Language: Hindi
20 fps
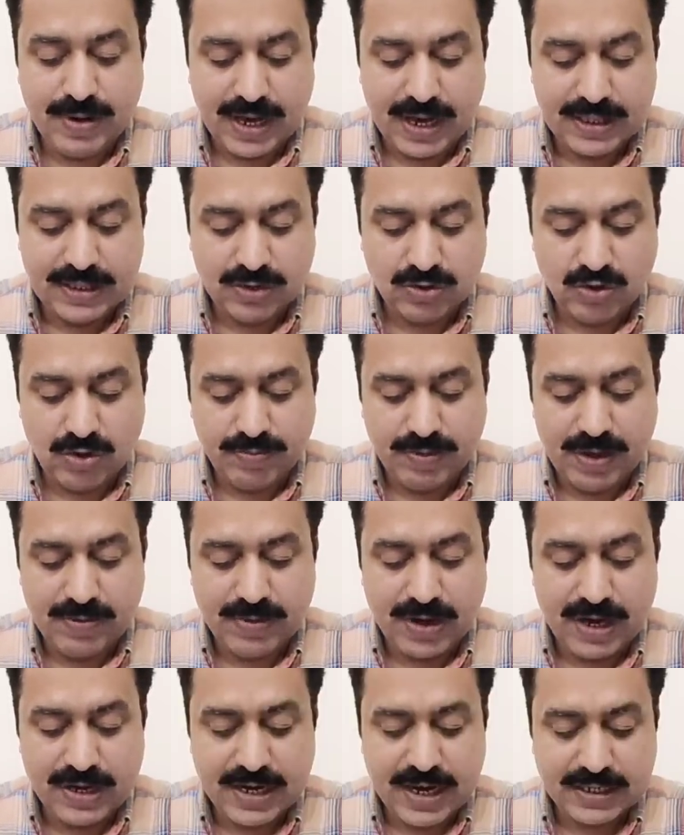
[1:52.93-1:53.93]
बाकायदा तौर पे
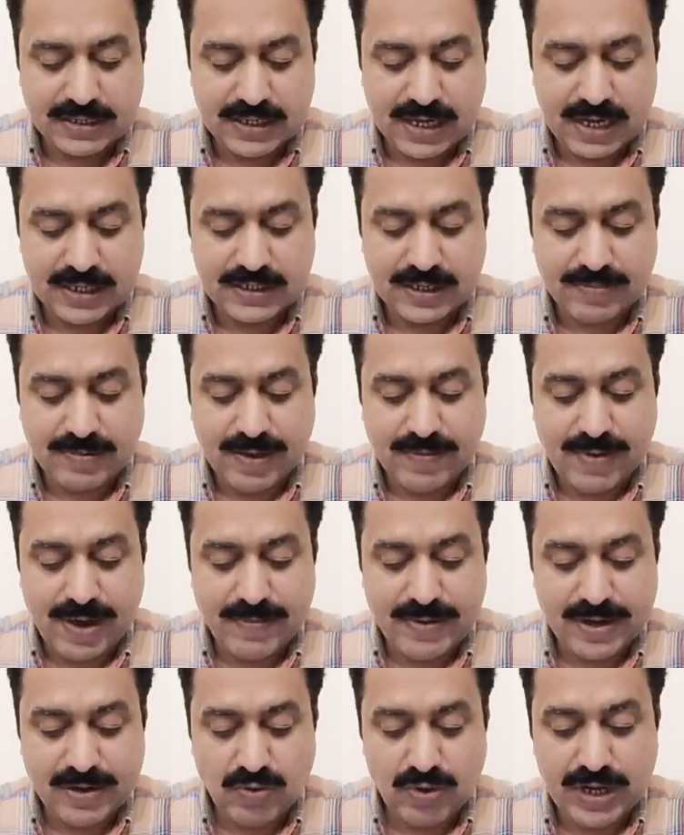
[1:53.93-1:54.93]
इमरान रियाज खान साहब के
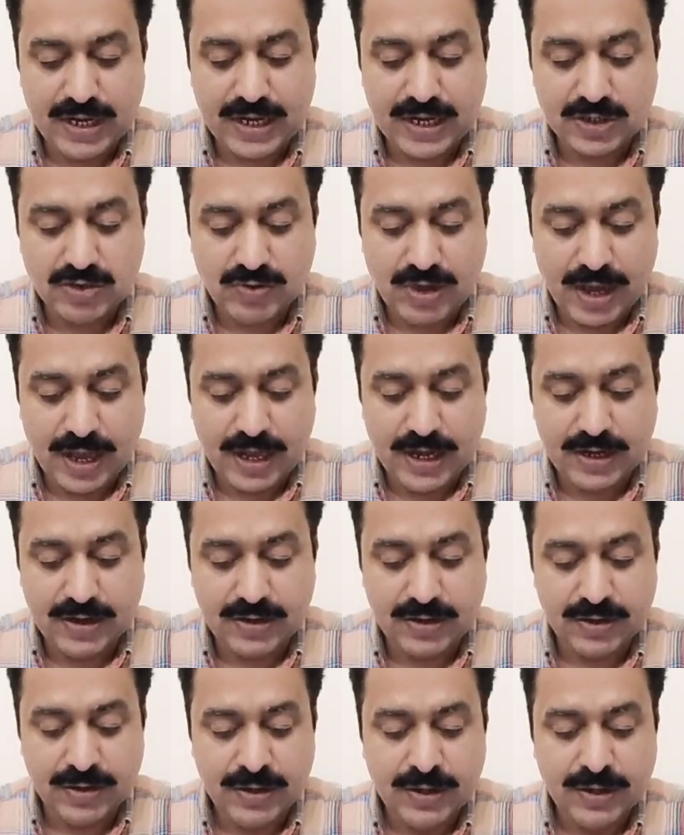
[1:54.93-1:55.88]
मामले को लेकर जो है एक